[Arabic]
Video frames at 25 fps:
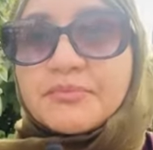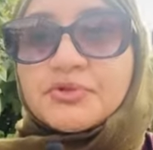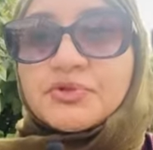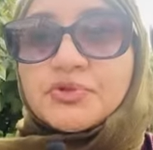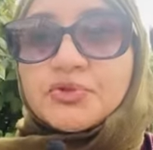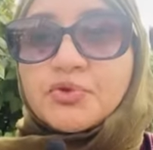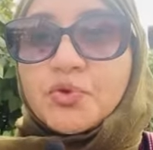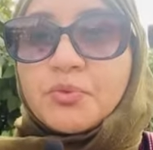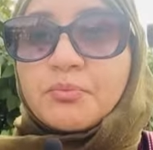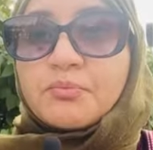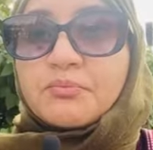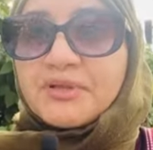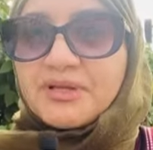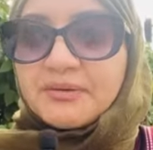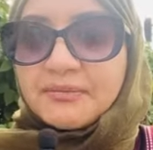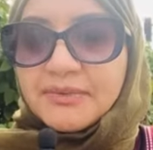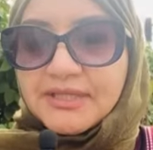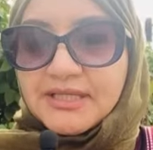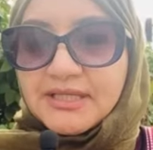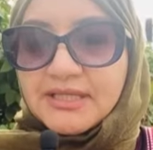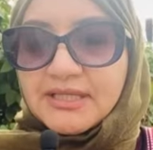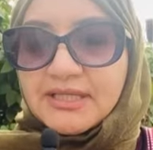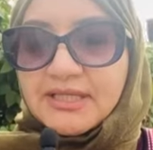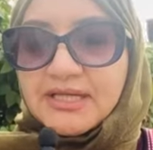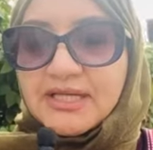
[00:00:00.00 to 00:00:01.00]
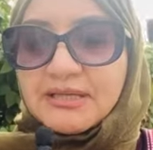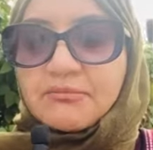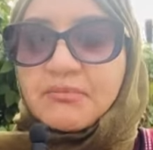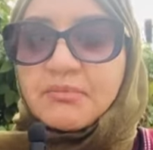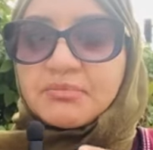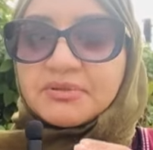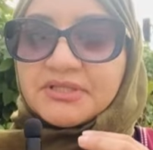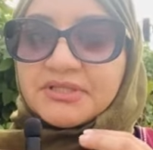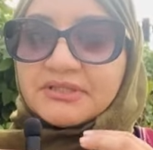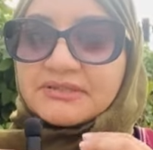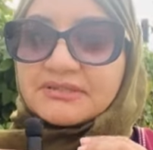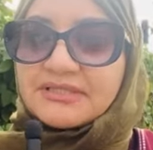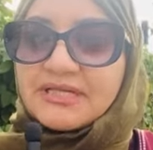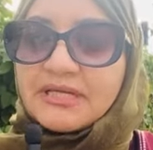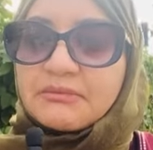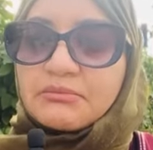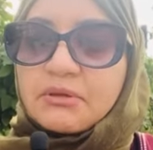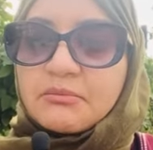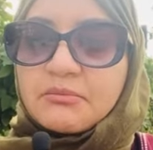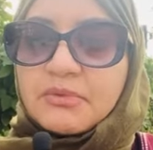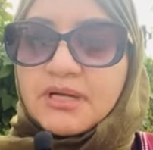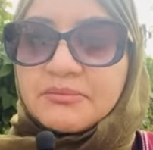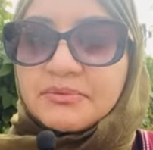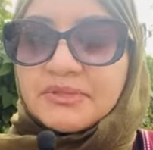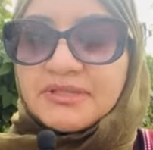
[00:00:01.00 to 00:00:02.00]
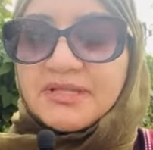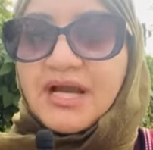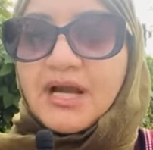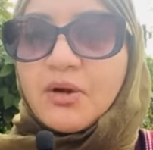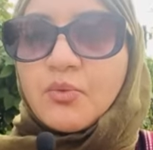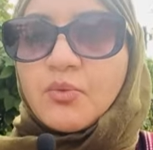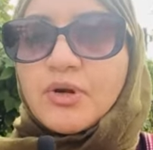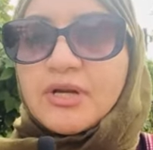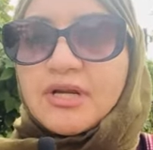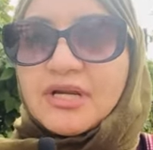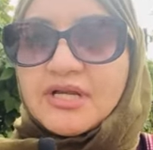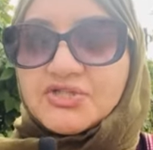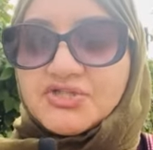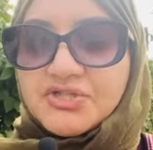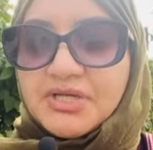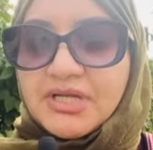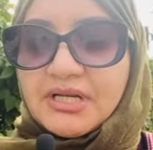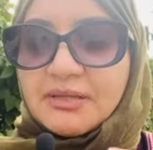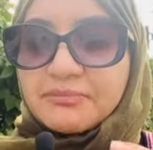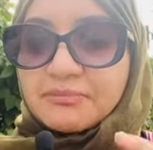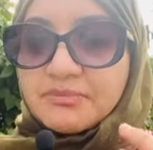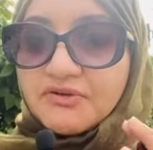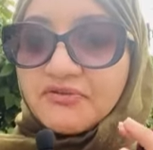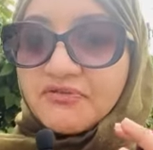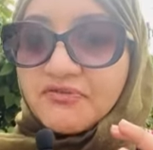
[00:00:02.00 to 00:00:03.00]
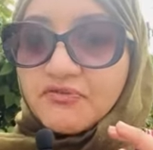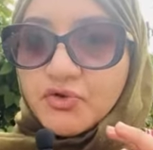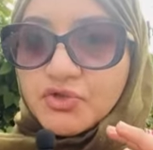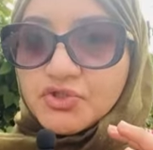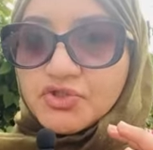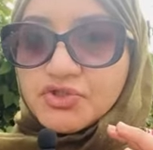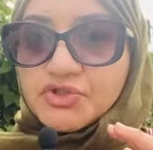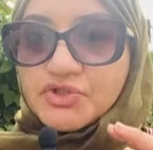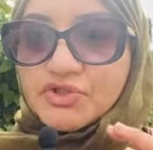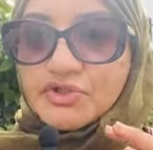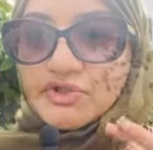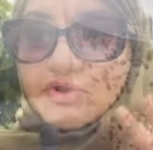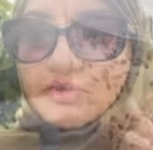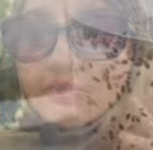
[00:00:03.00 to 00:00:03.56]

بتدوب بالمي لما بتحطيها بالمي بتتحول لجل بتنفش